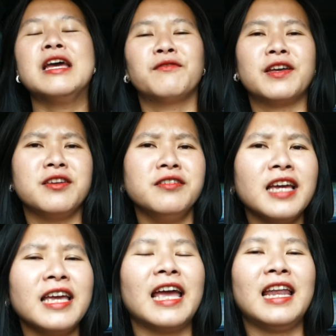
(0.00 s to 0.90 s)
và những
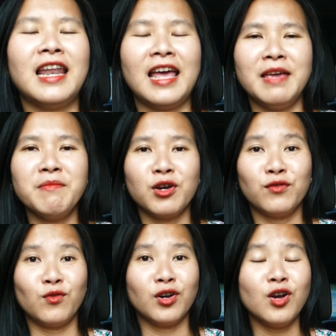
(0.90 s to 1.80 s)
cái ngày lễ mà người
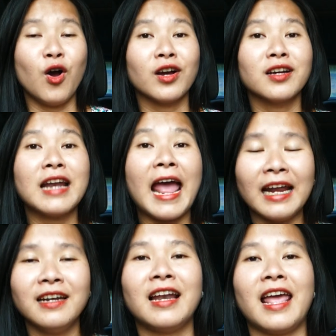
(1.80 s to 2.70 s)
phụ nữ họ
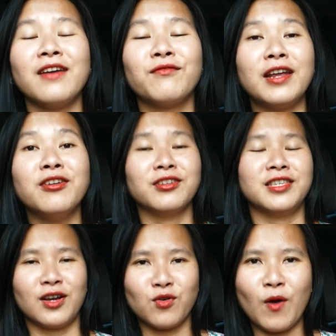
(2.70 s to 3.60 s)
đáng lẽ phải được
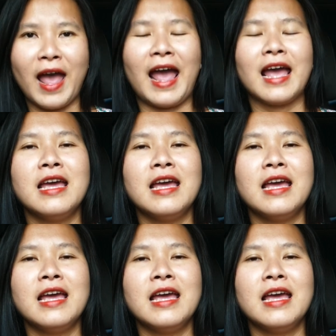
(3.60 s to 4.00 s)
nhận quà